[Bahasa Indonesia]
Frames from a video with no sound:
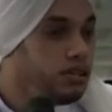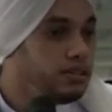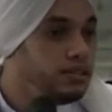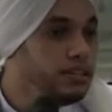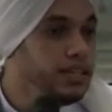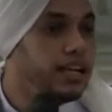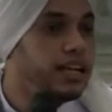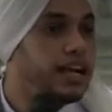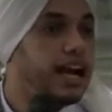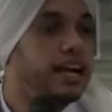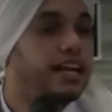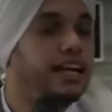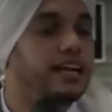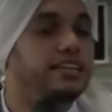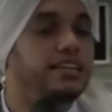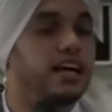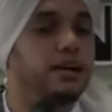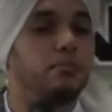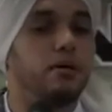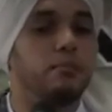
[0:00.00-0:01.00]
Jika
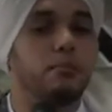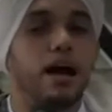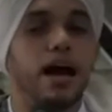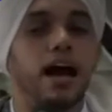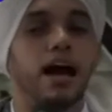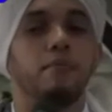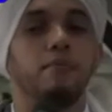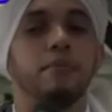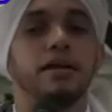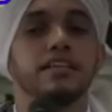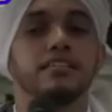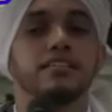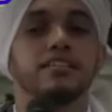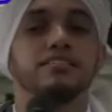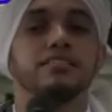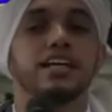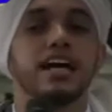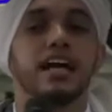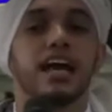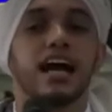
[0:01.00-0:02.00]
kita memahami
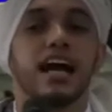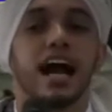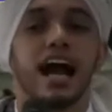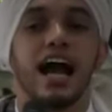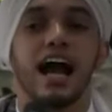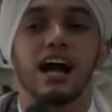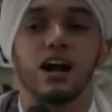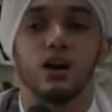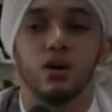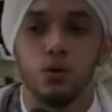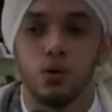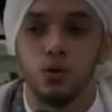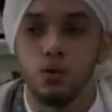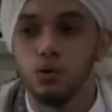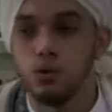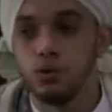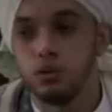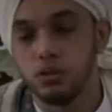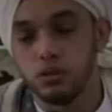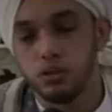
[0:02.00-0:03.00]
secara kaku,
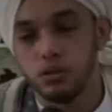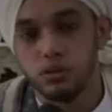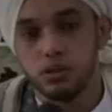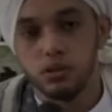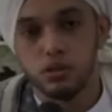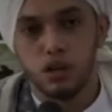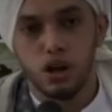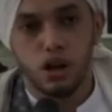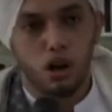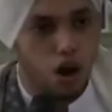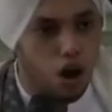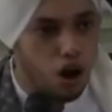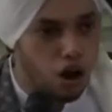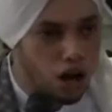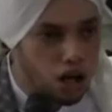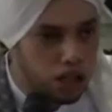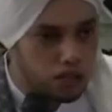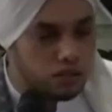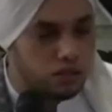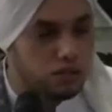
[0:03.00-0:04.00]

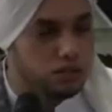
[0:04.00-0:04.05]
kolot